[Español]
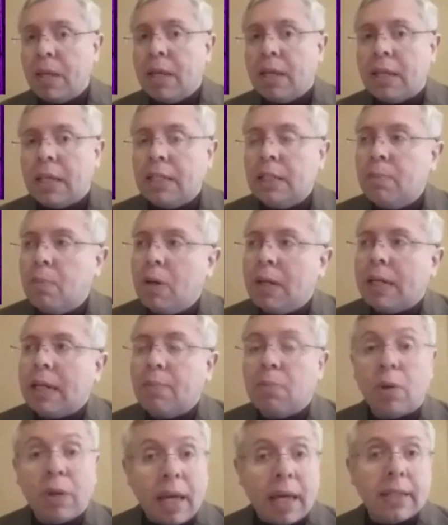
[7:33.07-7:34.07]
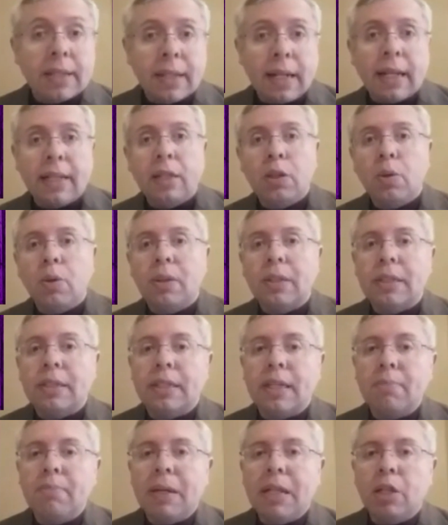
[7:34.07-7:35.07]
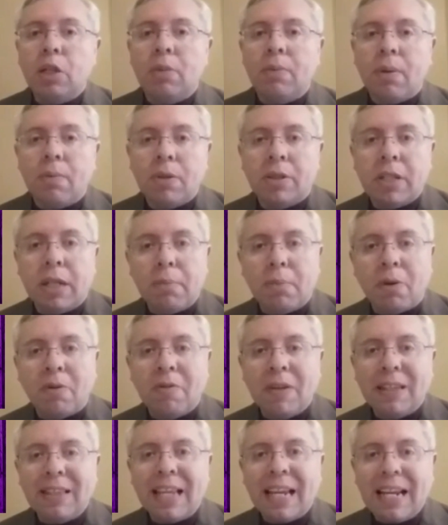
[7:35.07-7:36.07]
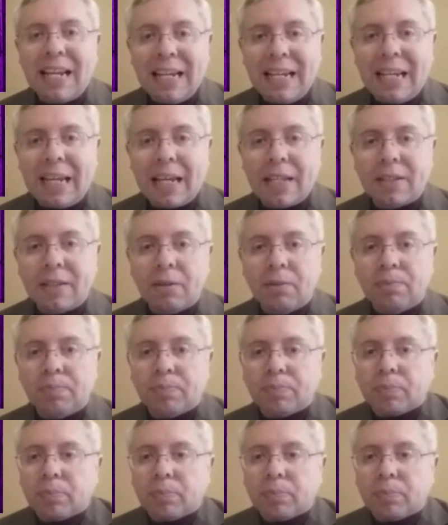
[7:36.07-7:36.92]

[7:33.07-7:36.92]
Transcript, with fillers: Y así, por ejemplo, ya desde el Antiguo Testamento vemos al profeta Elías,